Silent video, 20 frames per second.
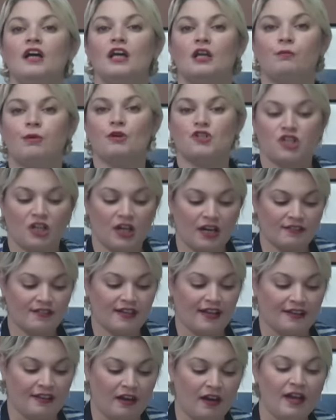البشره
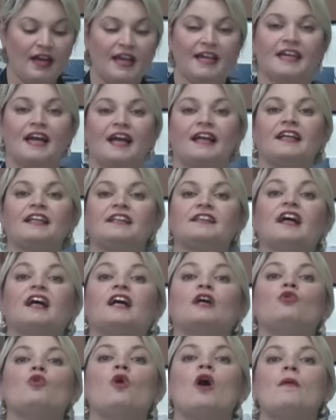تاعنا يعني
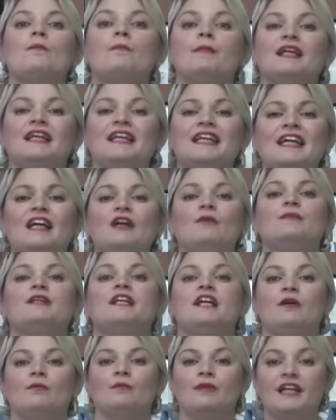ندخلوها مليح
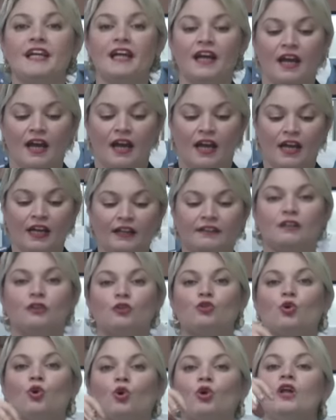مليح مليح حتى
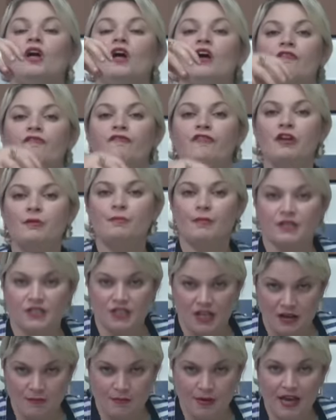تدخل في
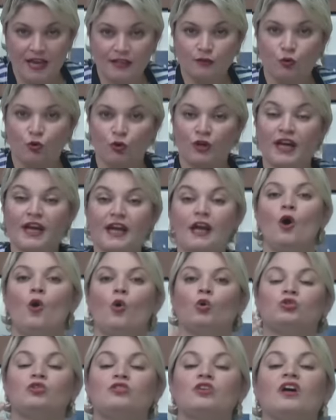المسامات اوكي
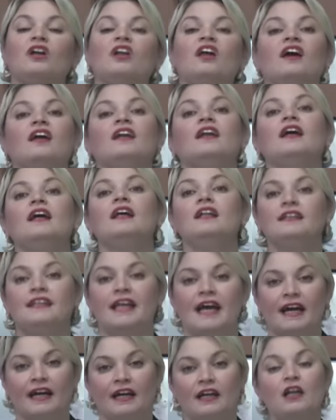وتتغلغل
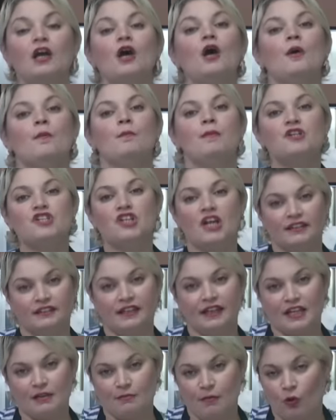الداخل باش
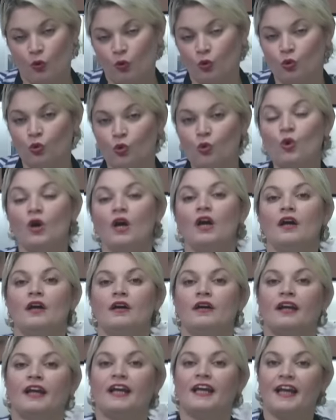هكذا كما نقولوا
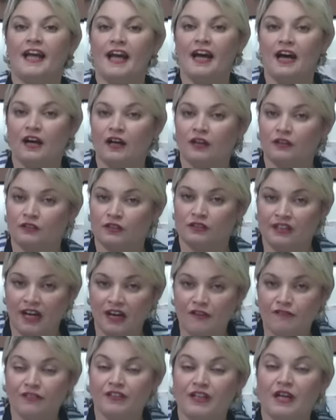آه، راهي ريحه
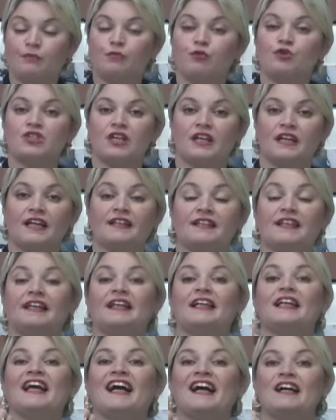تضعف لنا بوصيلات
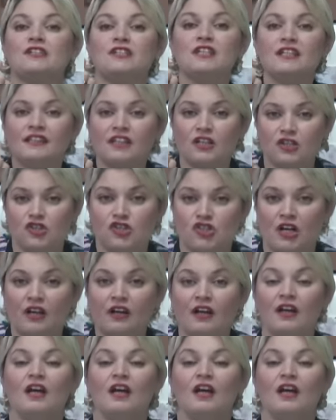يعني لي غاسين تاع الشعر